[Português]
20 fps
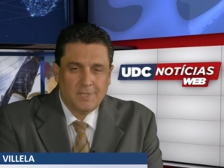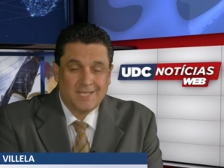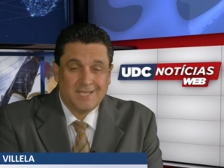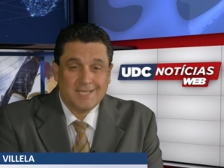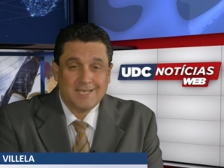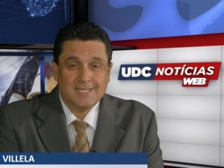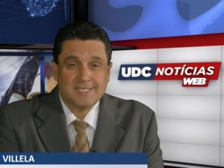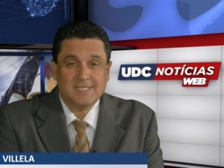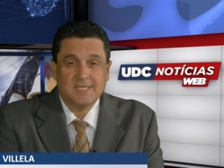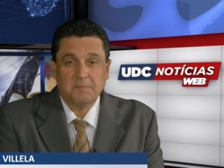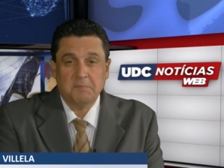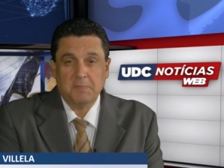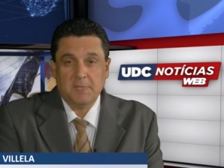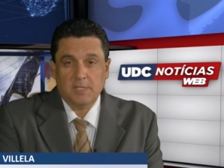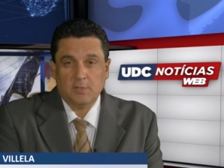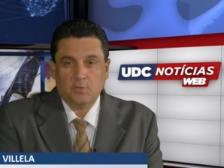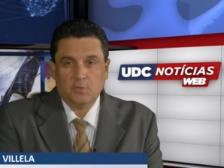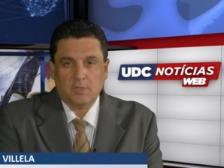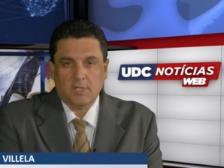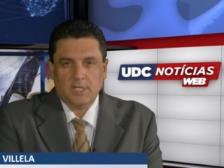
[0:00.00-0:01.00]
e
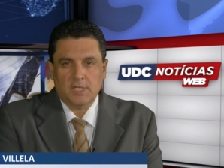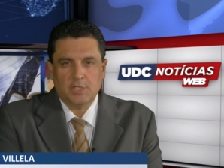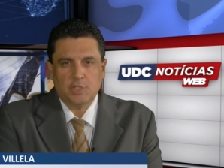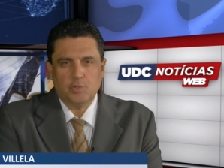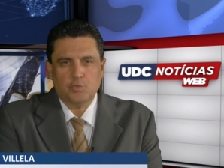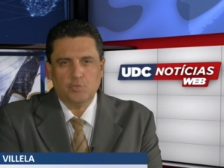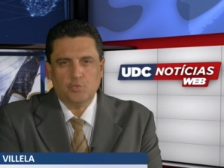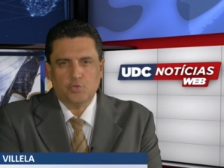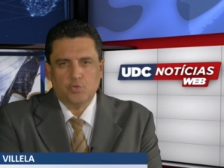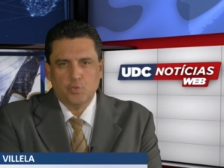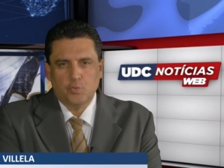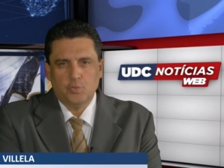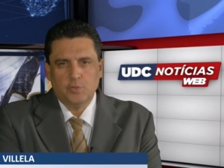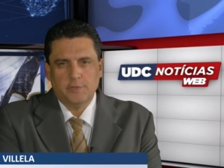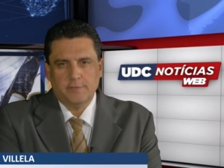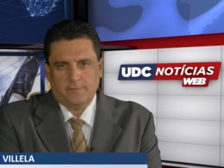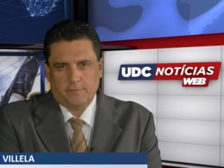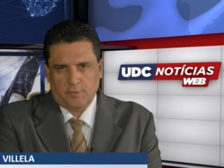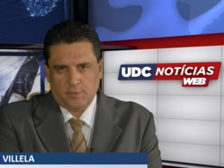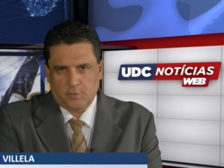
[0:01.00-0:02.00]
crescimento na região sul
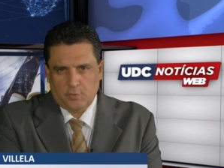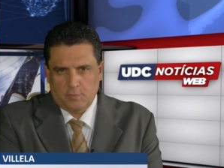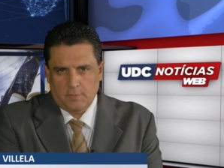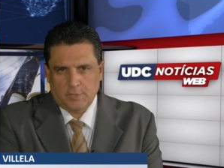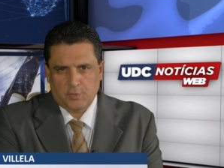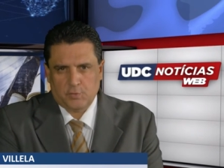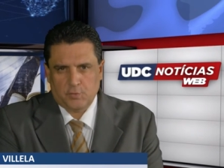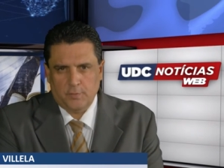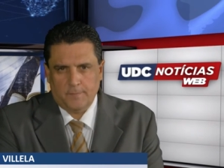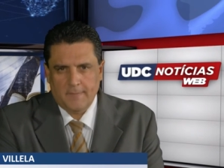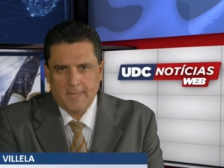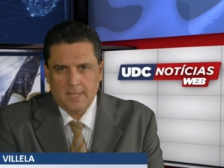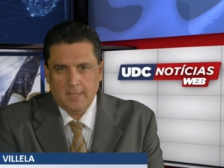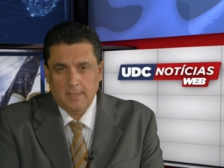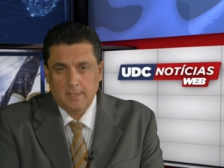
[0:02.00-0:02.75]
de Foz do Iguaçu,